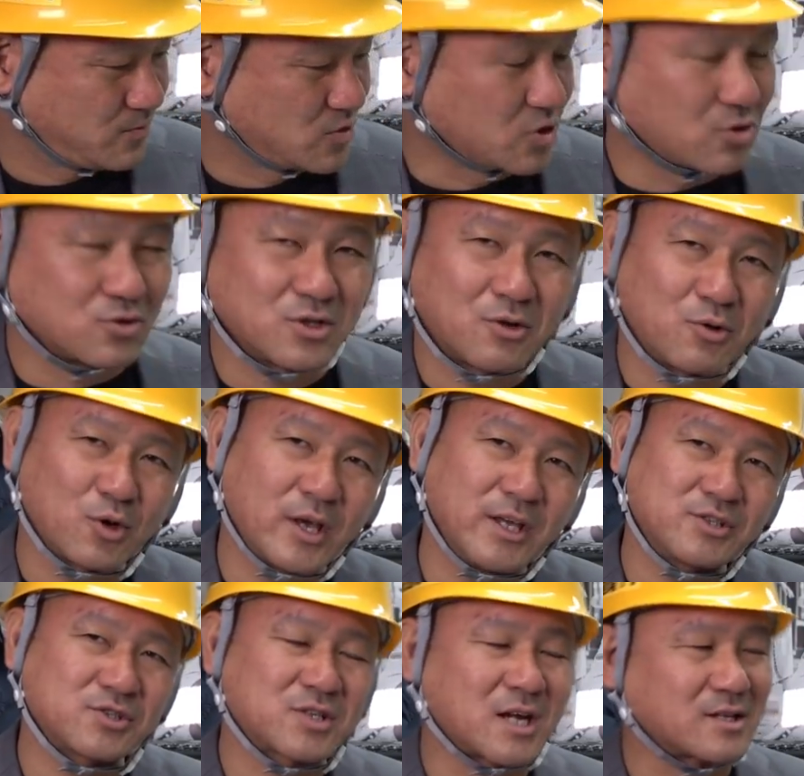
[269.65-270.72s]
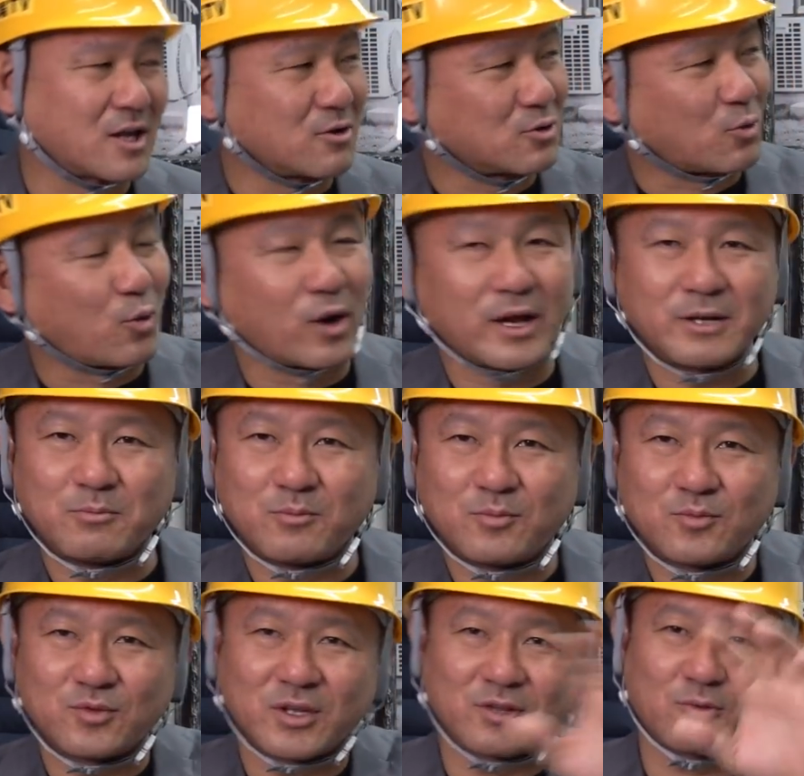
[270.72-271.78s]
ちょっとほんでこれ編集さんに頼んで、ここら辺に、
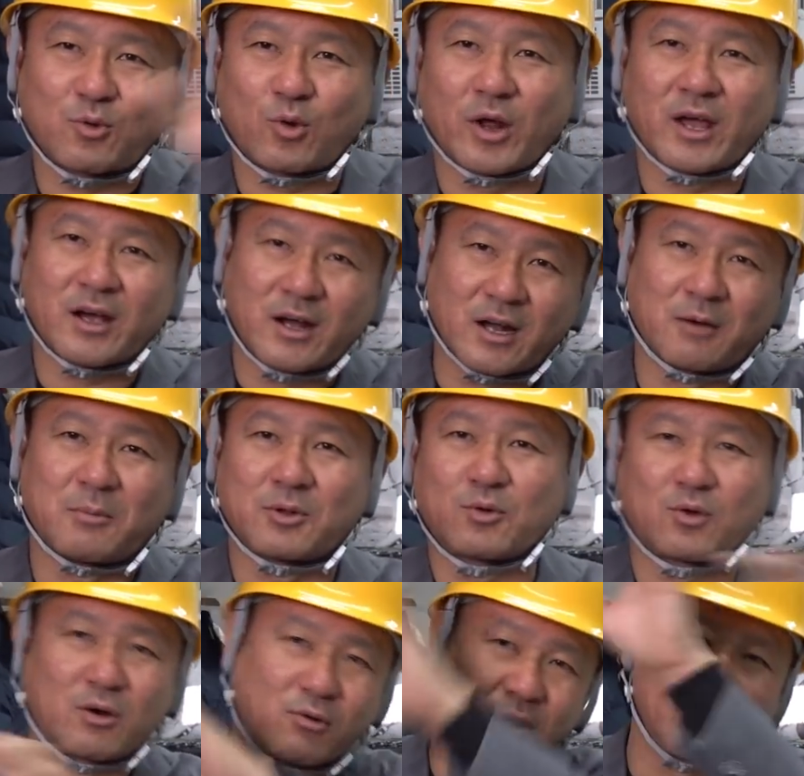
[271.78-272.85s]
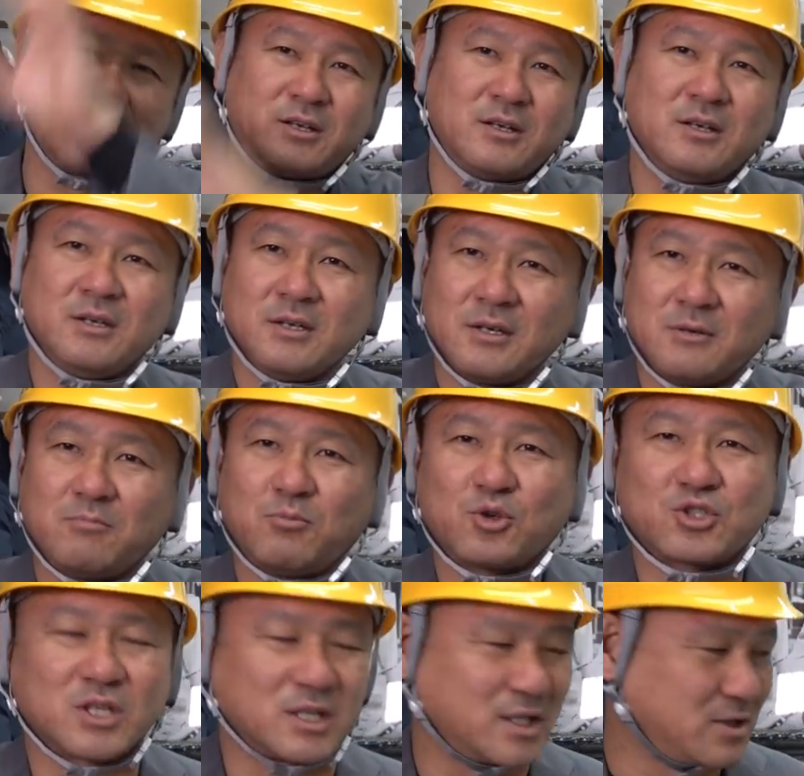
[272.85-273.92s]
ね、ここら辺から、まあ、どっかここら辺に文
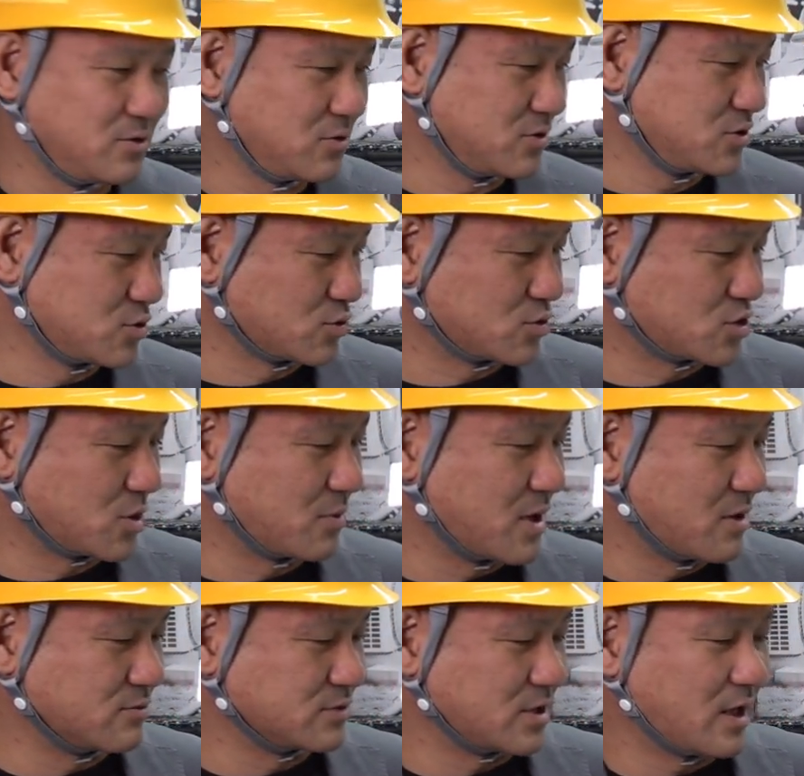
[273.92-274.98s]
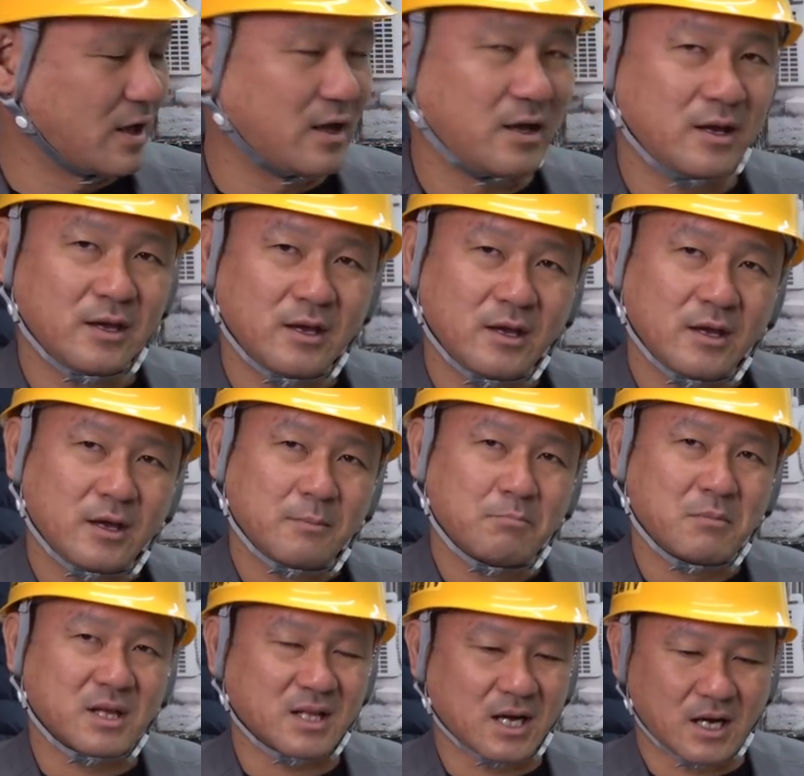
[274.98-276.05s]
字が出るようにちょっとしてもらうんで、
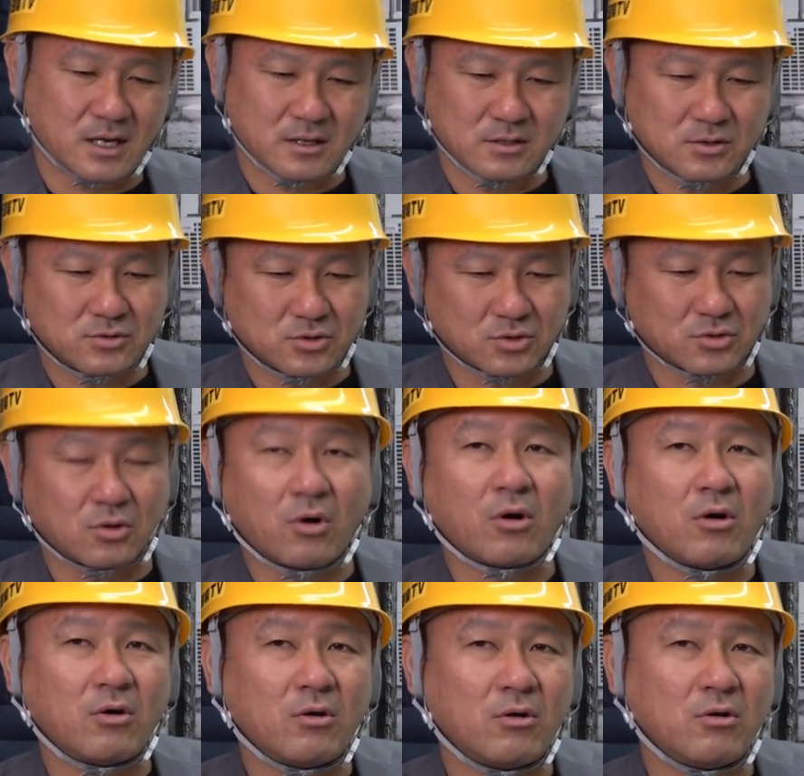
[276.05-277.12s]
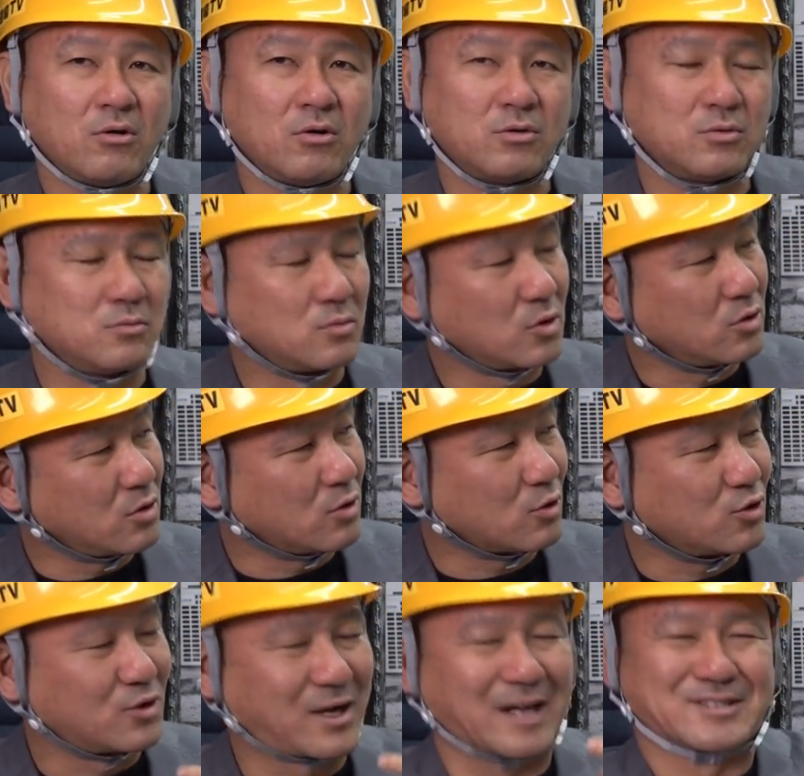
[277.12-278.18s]
また、ちょっと、
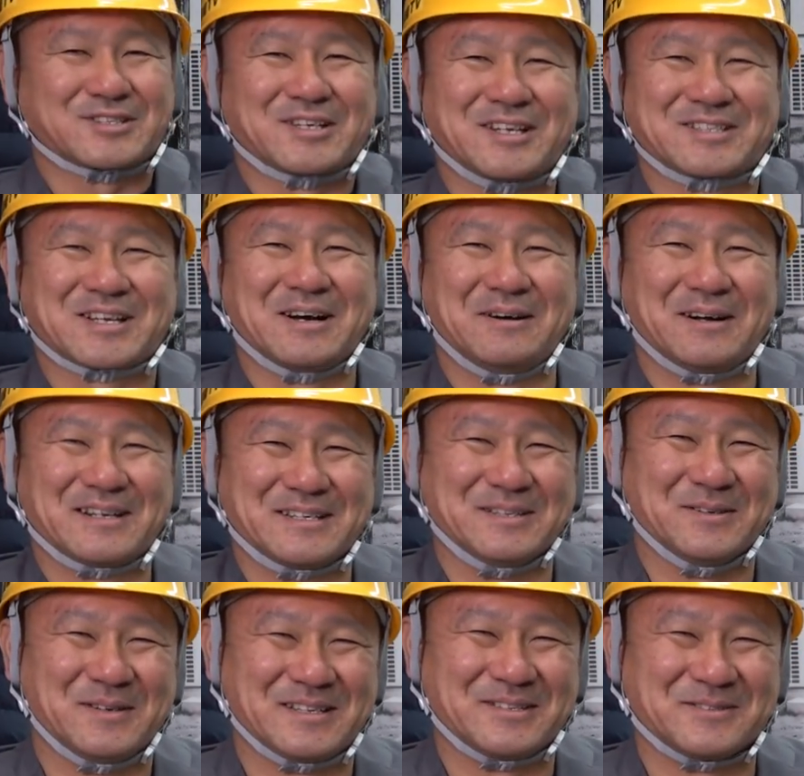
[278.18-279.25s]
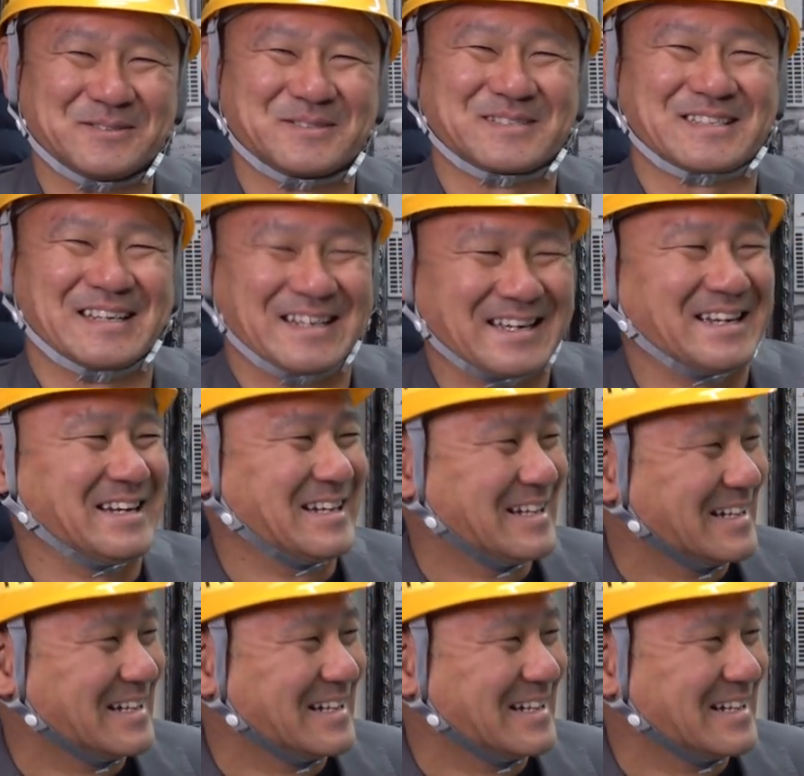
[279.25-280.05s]
俺の滑舌が悪いのは許してね。